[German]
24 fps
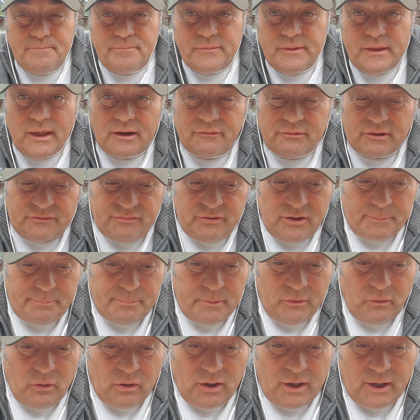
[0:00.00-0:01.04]
Ja, was fällt
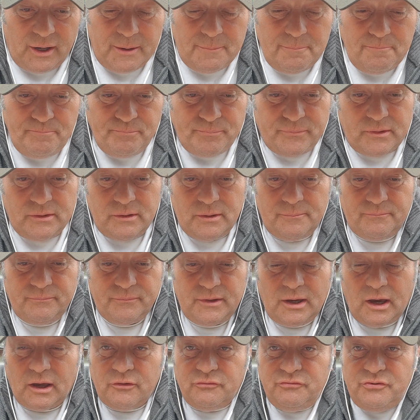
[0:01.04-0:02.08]
mir noch ein? Ähm,
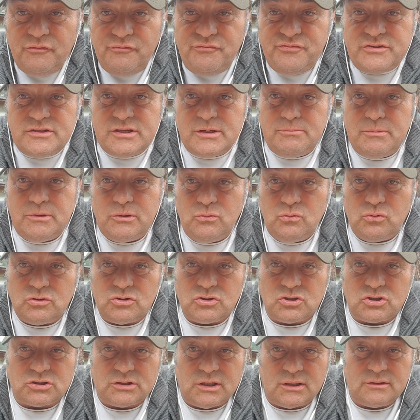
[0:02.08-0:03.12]
ja, 15
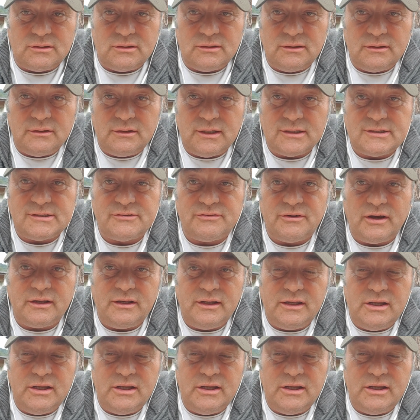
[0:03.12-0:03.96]
Minuten statt. Jetzt fangen